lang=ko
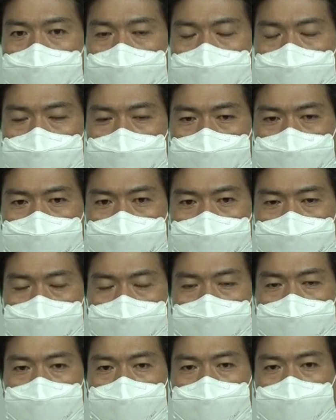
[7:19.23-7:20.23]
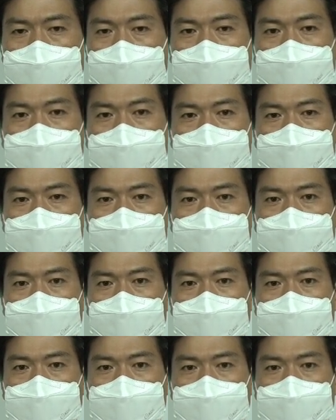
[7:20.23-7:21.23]
100명이 하나가
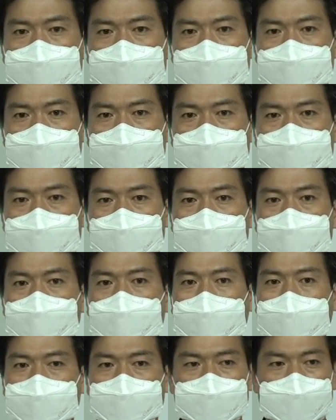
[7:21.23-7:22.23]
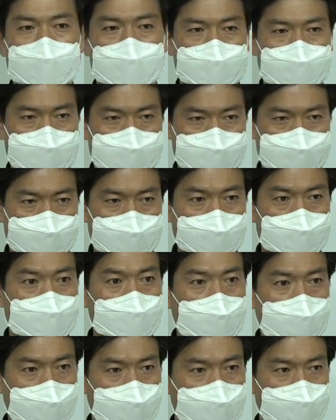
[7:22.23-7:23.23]
되면 만이라였습니다.
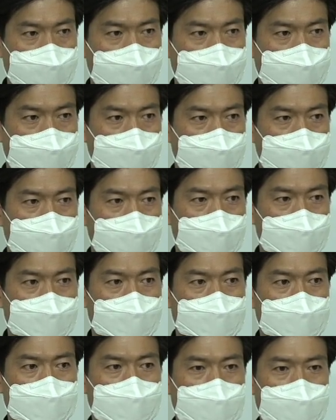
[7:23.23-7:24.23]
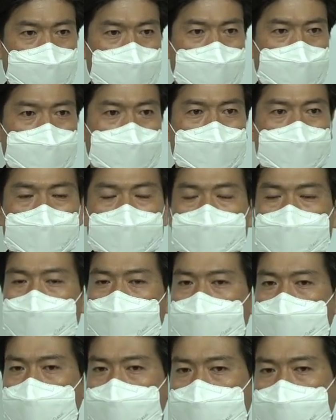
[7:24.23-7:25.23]
만. 만 명을
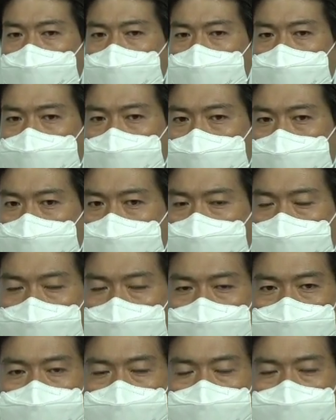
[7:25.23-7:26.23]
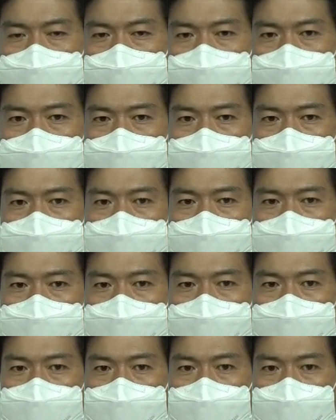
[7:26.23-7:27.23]
물리칠 수가 있습니다.
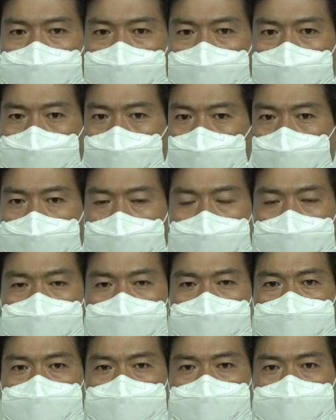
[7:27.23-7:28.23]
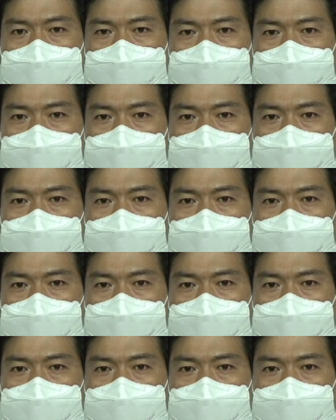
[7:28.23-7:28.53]
놀라운 것입니다.